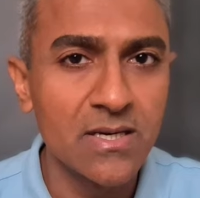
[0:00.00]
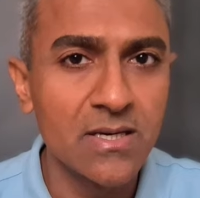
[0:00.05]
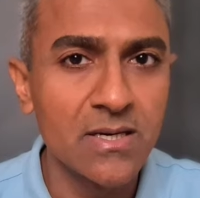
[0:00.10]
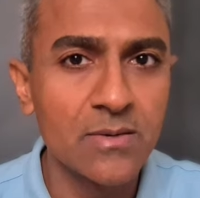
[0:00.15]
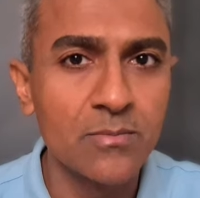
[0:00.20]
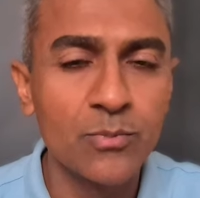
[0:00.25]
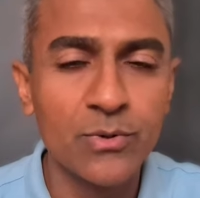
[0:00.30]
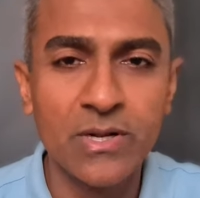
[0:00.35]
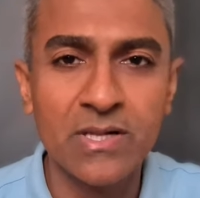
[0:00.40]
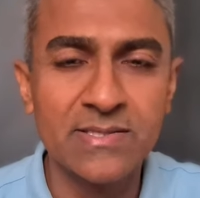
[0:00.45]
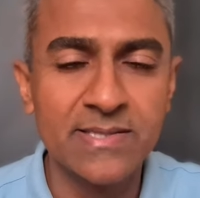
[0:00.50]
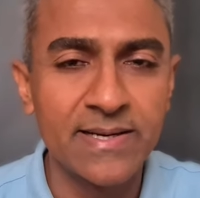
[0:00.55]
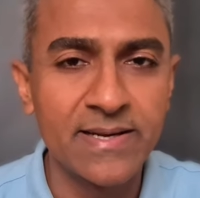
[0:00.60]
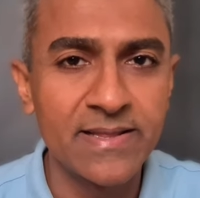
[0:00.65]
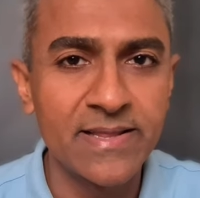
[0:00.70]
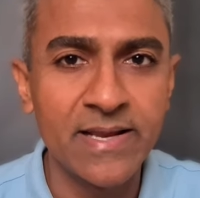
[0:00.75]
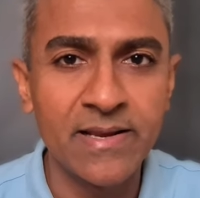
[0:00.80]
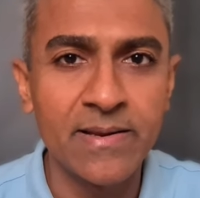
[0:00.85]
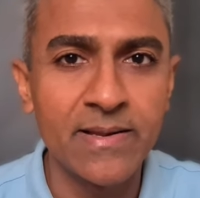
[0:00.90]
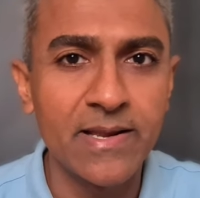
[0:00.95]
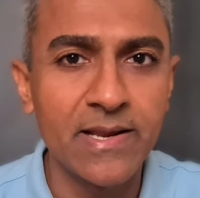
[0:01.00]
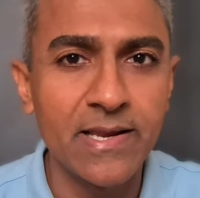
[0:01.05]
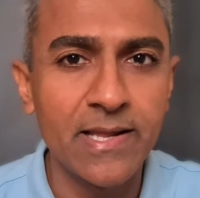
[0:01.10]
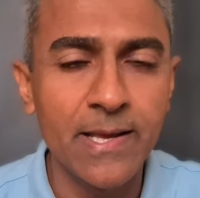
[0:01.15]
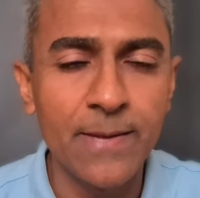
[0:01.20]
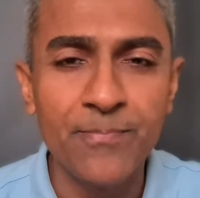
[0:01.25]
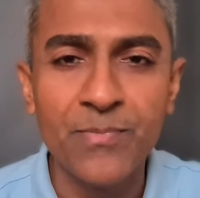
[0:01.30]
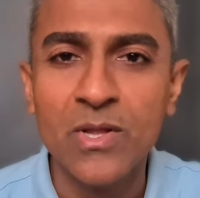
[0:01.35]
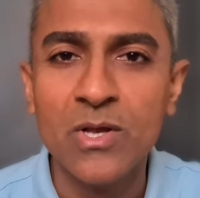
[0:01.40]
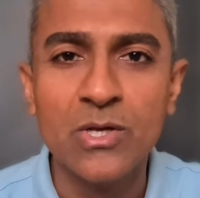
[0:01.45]
ब्रुरल साइड देखने के
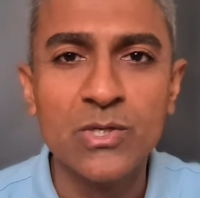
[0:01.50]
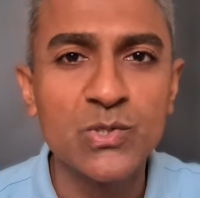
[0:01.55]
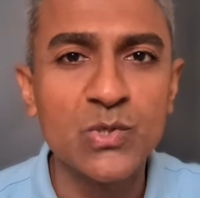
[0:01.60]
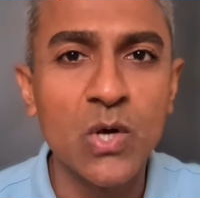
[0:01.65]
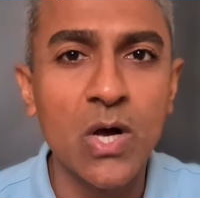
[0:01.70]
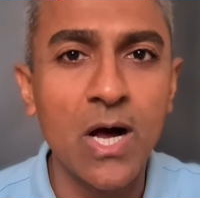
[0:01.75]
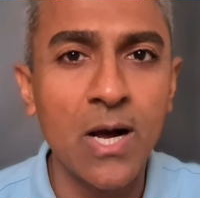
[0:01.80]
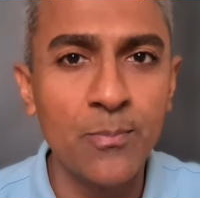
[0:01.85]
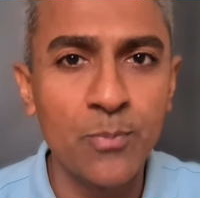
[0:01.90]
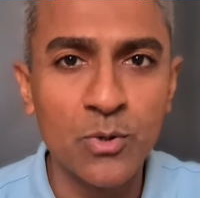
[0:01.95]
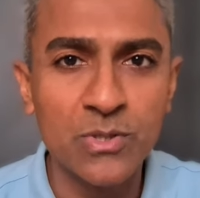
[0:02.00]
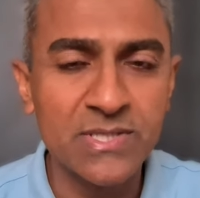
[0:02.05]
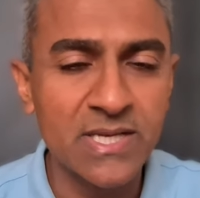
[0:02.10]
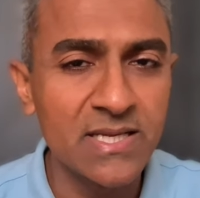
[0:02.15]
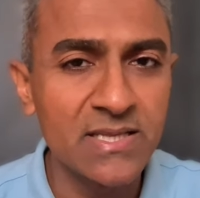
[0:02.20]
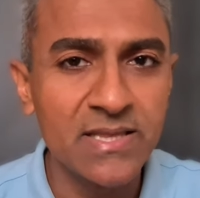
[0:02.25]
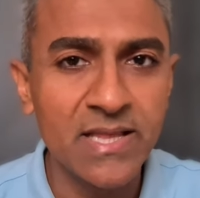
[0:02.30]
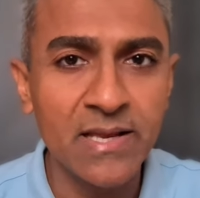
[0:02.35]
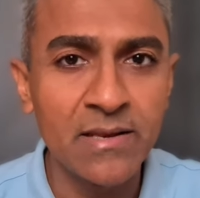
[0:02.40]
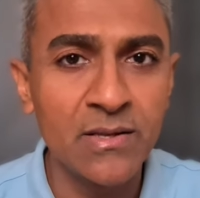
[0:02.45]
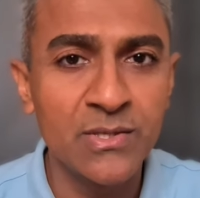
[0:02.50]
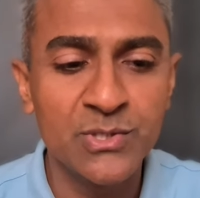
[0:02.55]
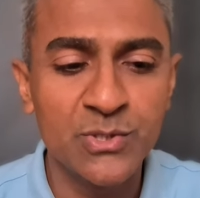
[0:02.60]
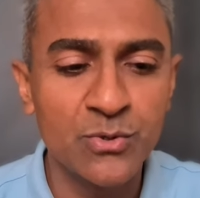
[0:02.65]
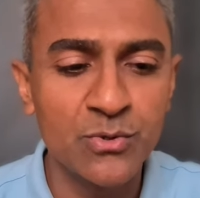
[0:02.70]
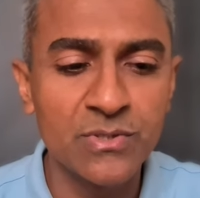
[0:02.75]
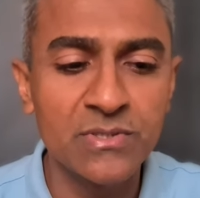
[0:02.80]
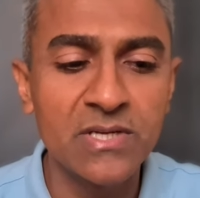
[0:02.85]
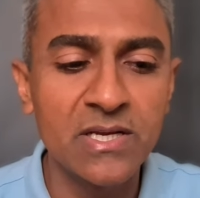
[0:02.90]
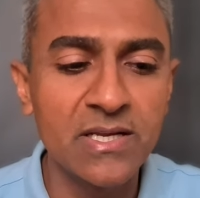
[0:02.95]
लिए सो आप वो साइड देखने
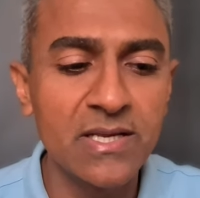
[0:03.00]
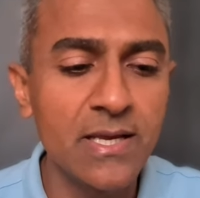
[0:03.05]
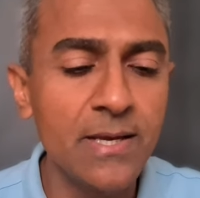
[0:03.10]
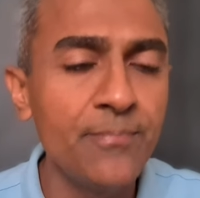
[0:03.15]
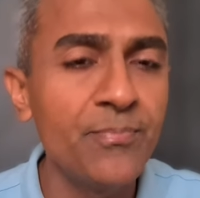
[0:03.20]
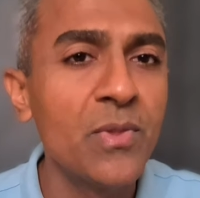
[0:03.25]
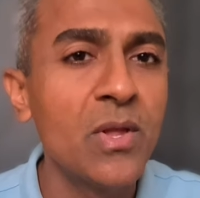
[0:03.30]
जरूर जाइए